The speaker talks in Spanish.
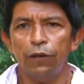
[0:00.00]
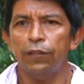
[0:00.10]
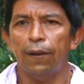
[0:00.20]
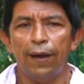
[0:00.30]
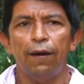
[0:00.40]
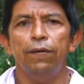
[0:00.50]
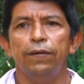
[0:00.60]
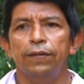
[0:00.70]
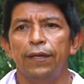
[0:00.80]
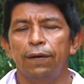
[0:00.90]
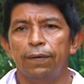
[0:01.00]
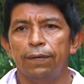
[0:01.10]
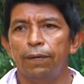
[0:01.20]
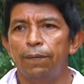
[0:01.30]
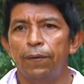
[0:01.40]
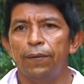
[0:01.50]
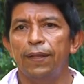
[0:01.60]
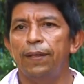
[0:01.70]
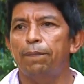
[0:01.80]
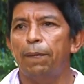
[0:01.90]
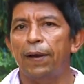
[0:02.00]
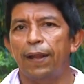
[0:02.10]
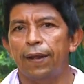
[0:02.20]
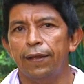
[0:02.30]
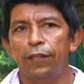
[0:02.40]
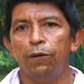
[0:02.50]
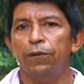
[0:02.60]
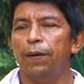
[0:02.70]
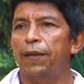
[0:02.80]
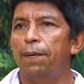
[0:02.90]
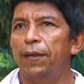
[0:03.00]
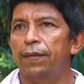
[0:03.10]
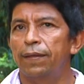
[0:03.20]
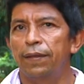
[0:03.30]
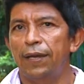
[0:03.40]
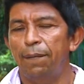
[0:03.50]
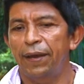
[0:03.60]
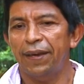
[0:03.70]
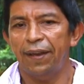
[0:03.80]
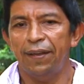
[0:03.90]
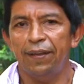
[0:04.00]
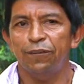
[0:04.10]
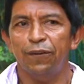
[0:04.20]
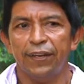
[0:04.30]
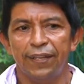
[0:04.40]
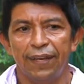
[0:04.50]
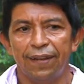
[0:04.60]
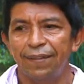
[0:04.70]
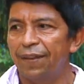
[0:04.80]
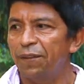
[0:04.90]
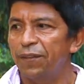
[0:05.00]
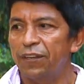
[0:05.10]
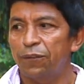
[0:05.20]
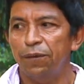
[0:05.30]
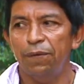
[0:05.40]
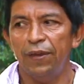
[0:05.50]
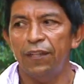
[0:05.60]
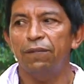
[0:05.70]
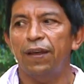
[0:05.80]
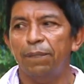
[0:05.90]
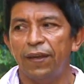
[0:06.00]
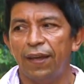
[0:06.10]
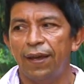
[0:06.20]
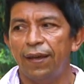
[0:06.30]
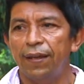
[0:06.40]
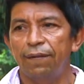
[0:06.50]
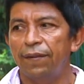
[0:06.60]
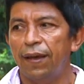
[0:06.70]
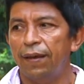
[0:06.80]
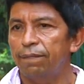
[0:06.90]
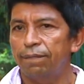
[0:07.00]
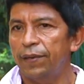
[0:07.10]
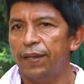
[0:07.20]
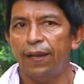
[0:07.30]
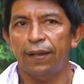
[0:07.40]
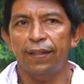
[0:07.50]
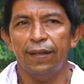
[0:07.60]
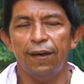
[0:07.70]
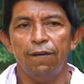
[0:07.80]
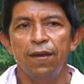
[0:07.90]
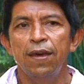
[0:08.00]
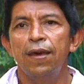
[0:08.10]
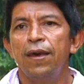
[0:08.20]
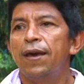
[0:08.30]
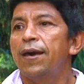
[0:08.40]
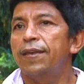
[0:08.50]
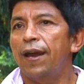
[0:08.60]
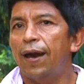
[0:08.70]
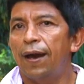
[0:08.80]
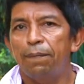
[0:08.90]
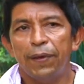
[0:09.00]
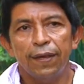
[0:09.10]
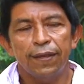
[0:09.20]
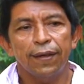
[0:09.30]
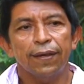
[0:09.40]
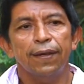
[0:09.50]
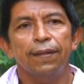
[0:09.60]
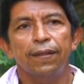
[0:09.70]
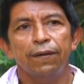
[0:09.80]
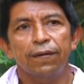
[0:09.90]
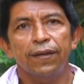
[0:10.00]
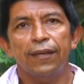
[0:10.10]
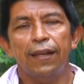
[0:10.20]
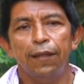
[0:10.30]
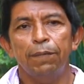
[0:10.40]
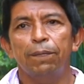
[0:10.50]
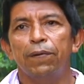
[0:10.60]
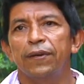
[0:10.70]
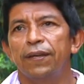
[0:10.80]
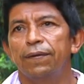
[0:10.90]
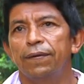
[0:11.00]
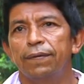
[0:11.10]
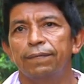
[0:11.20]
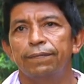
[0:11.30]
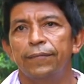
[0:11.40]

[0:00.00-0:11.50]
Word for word: tengo trabajo, no tengo cómo ni para pagar arriendo, porque ya me, ya me quieren descorrer de, donde estoy viviendo, una pieza, en una pieza arrendada ya me dicen que tengo que salirme porque yo